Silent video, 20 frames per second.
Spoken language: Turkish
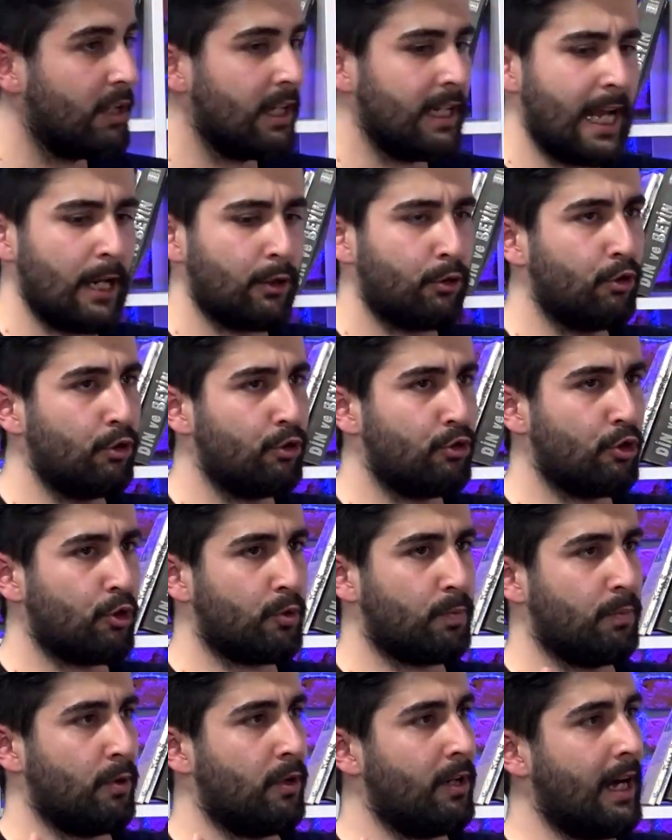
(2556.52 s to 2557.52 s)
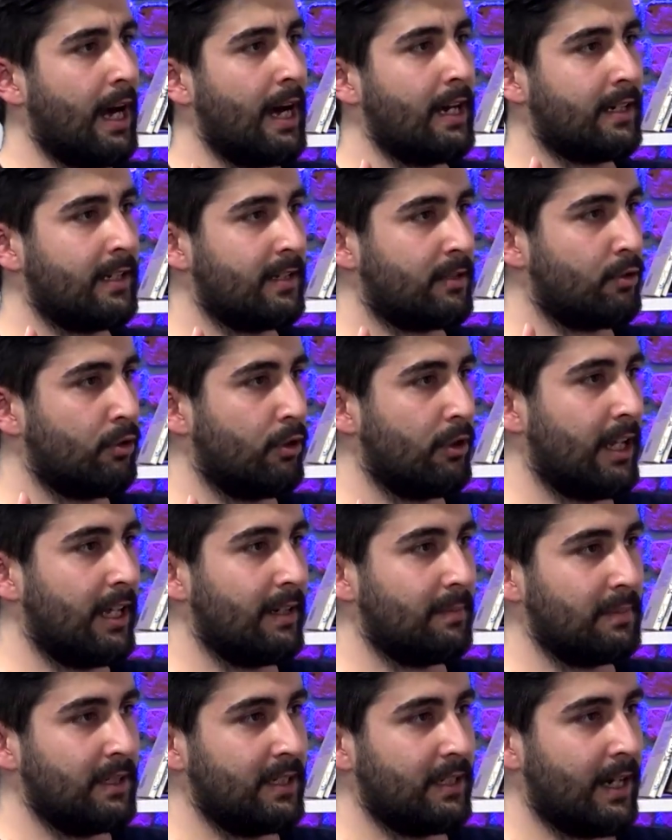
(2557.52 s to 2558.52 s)
böyle yani küçük böyle arkası
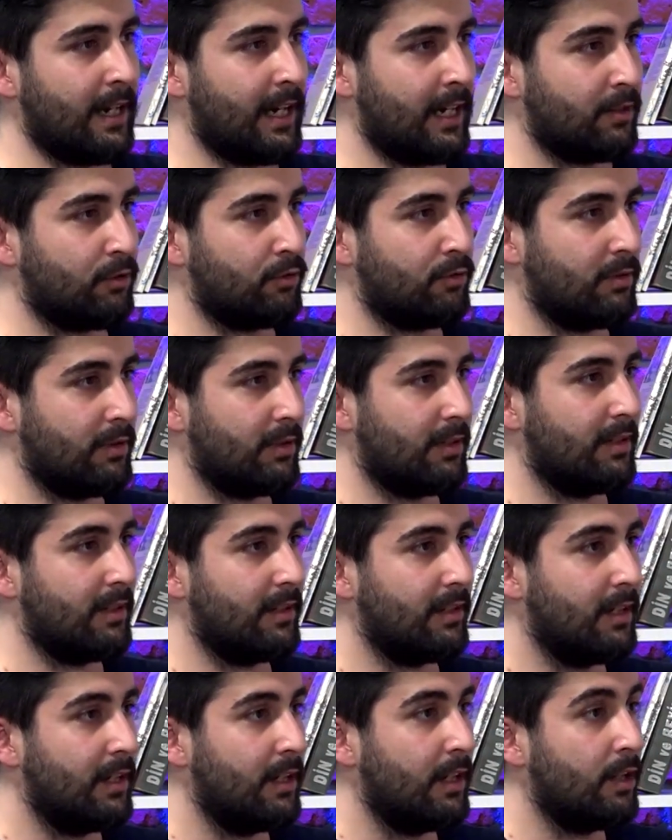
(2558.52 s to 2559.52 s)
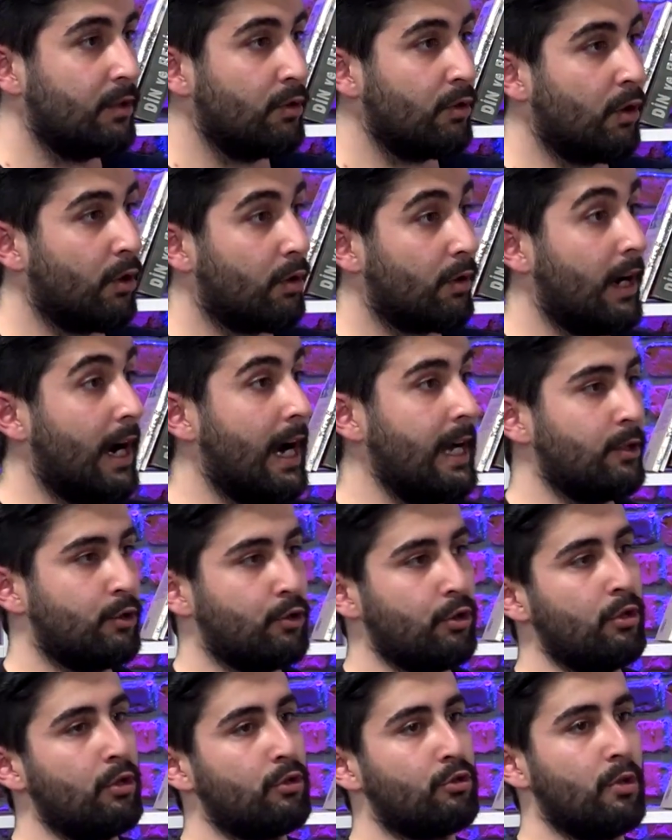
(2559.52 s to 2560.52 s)
olan bir araç. Üstüne mi biniyor? Yok hayır
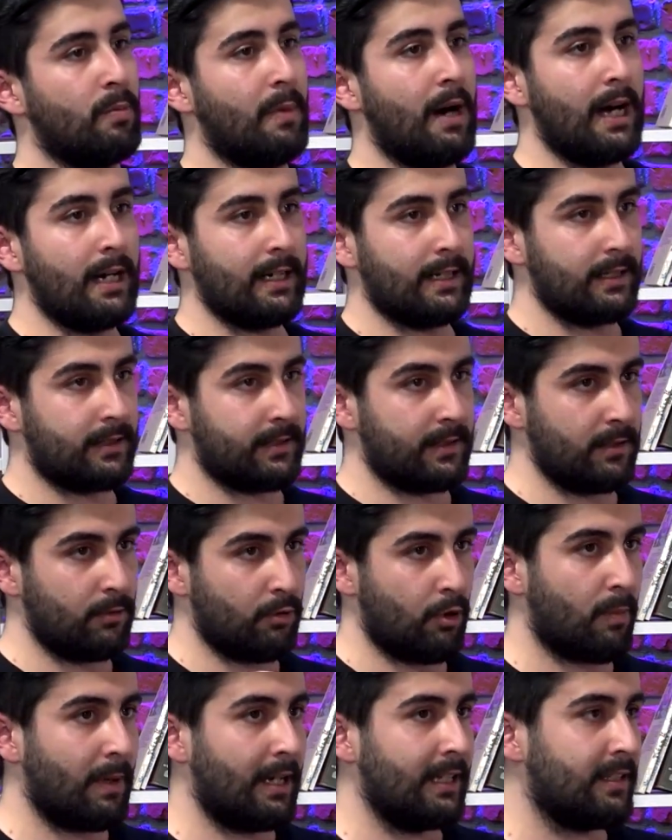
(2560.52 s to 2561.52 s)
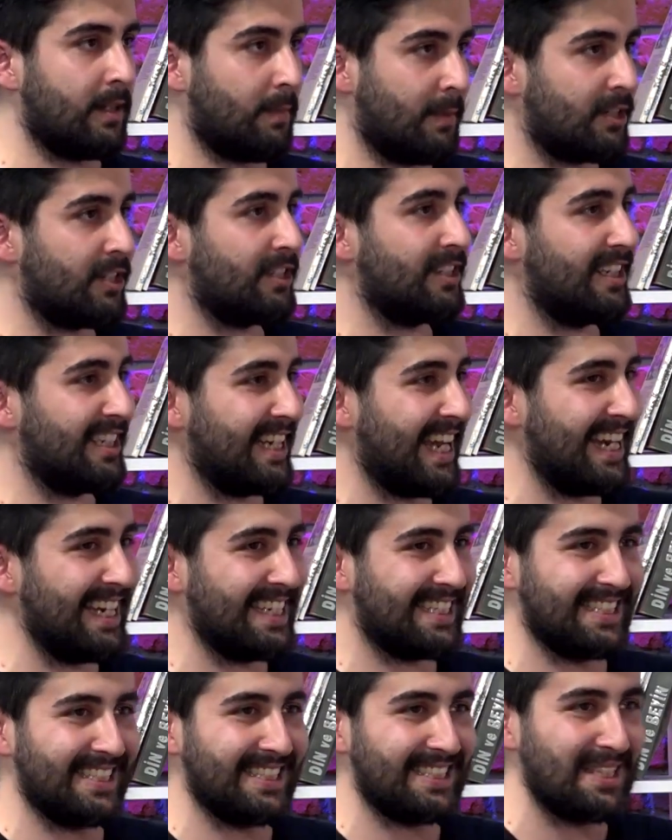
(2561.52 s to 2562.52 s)
şöyle söyleyeyim. Arkası normalde damacanaları
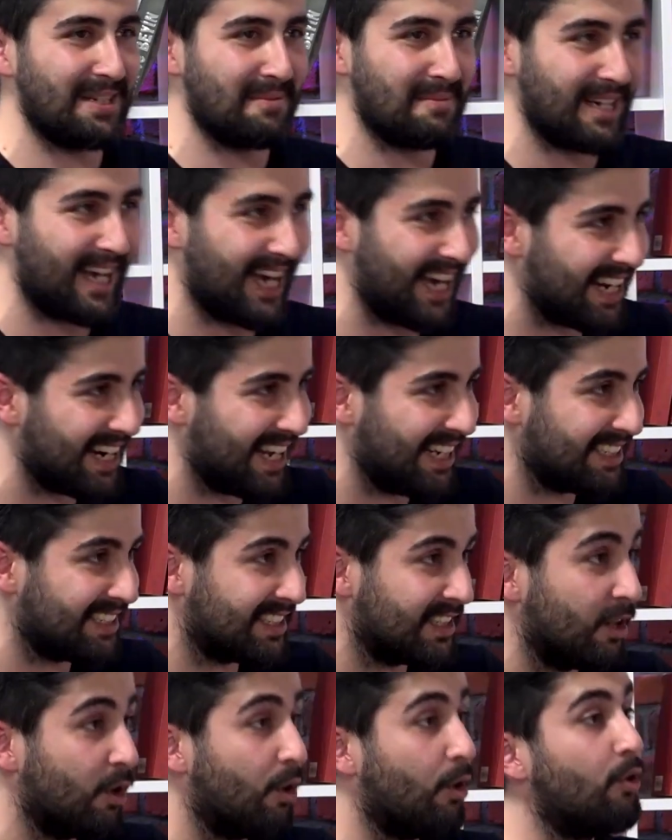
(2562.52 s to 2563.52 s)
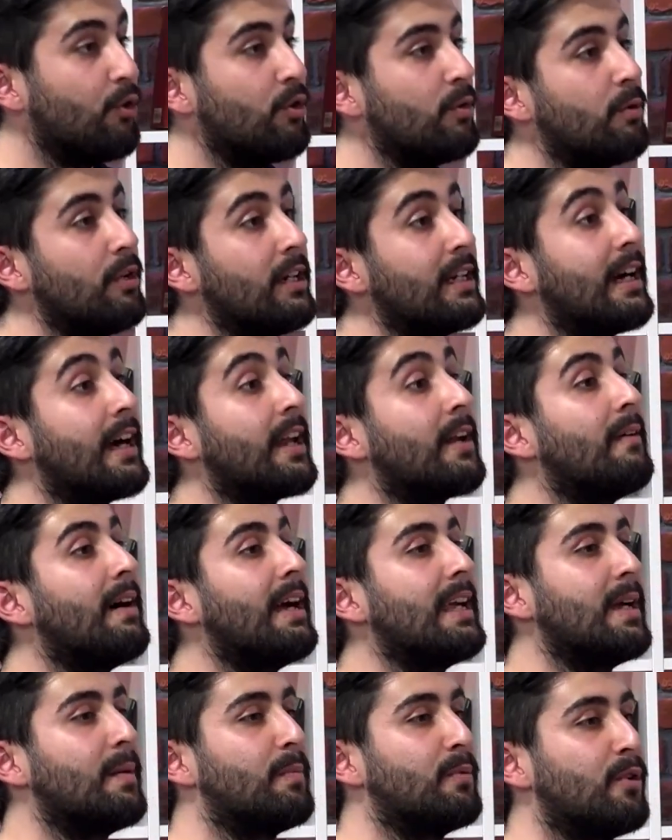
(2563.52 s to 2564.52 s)
yerleştirdikleri bir araç. Onu böyle
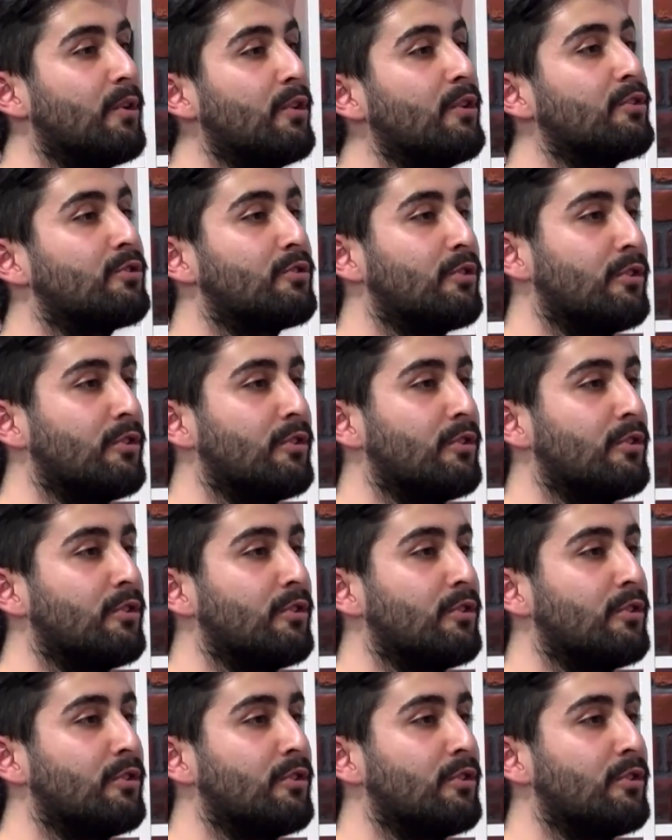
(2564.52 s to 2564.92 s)
karavan yapıyor öyle